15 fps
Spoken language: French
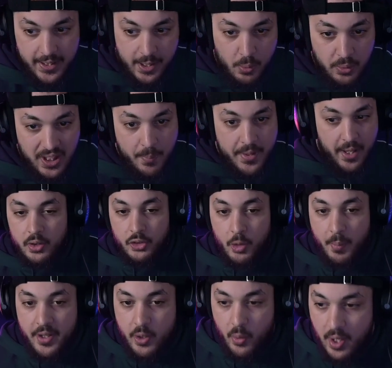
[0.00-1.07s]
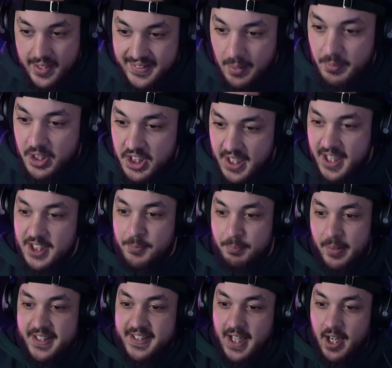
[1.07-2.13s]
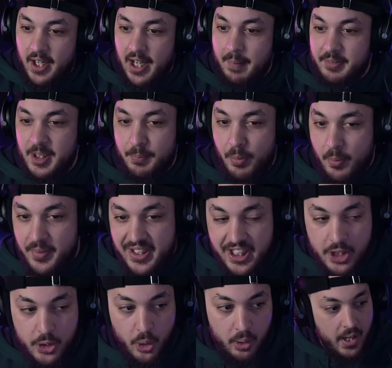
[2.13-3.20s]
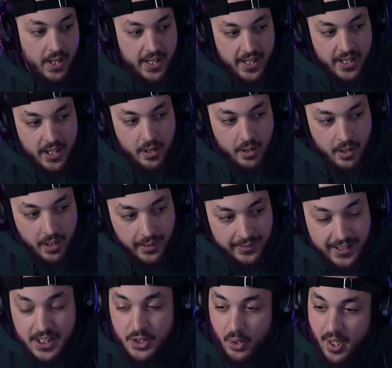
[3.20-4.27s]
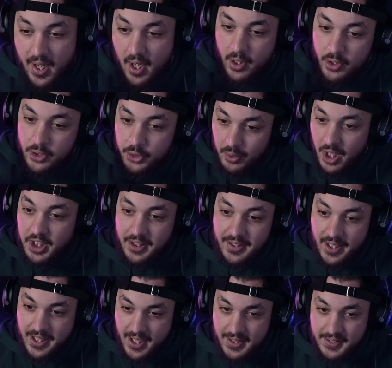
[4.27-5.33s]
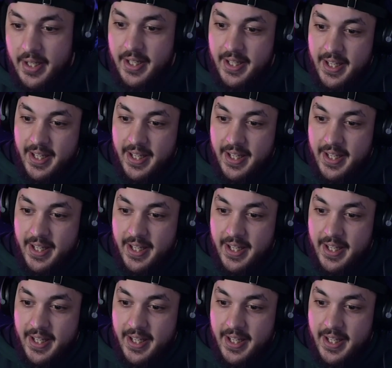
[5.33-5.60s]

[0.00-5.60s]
Écoutez bien. Demain, il y aura un samedi JL spécial, un petit peu mini-jeu et euh, qui sera sur la chaîne d'Elias.